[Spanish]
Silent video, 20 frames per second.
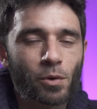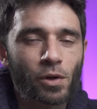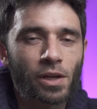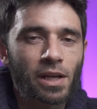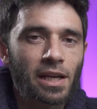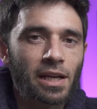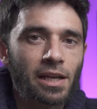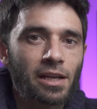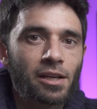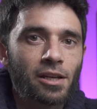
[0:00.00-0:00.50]

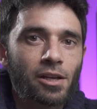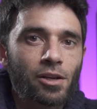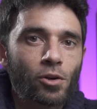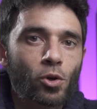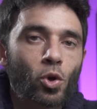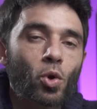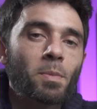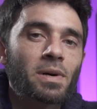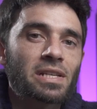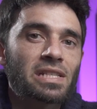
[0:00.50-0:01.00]
porque
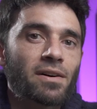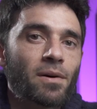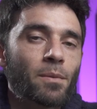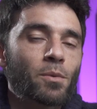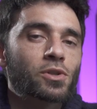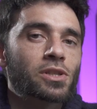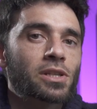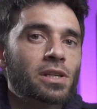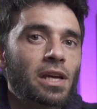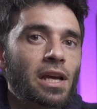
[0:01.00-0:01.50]
no
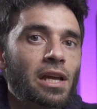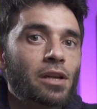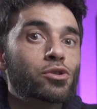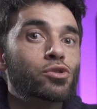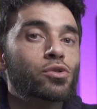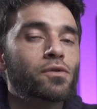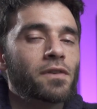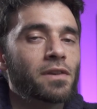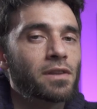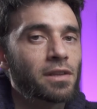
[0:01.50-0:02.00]
pasábamos el
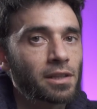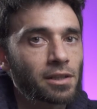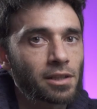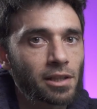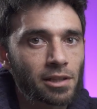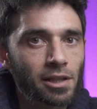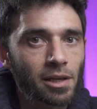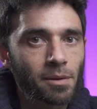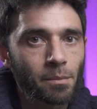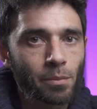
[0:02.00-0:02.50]

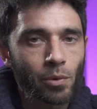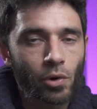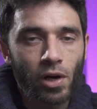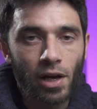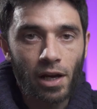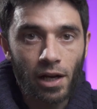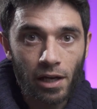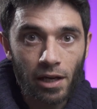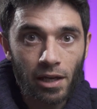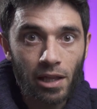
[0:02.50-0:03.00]
suficiente tiempo
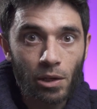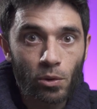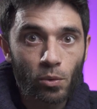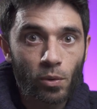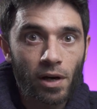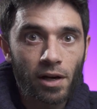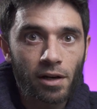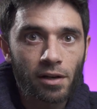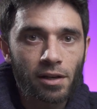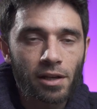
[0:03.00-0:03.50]
en cada
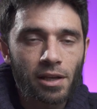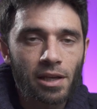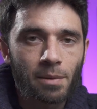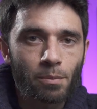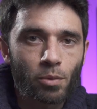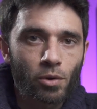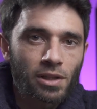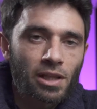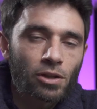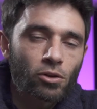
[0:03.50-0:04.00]
lugar y
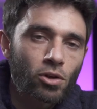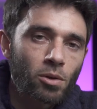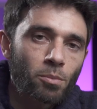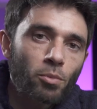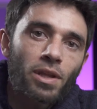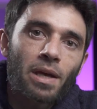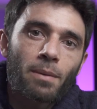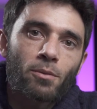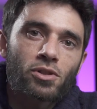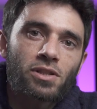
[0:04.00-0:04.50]
por tanto no
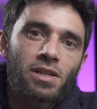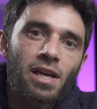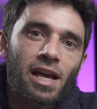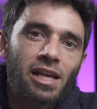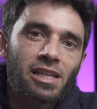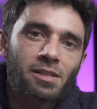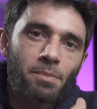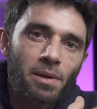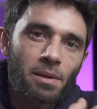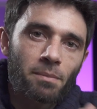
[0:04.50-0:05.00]
podíamos
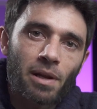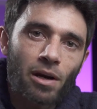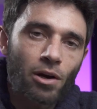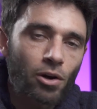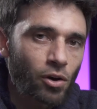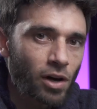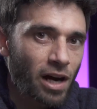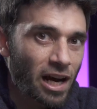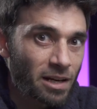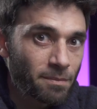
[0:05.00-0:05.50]

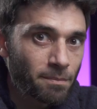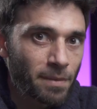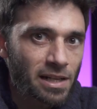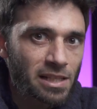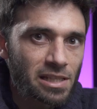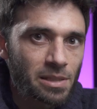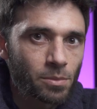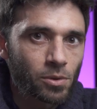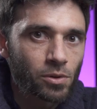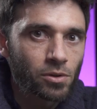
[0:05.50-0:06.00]
exprimirlo al
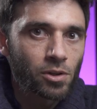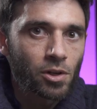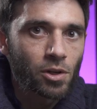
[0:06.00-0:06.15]
máximo,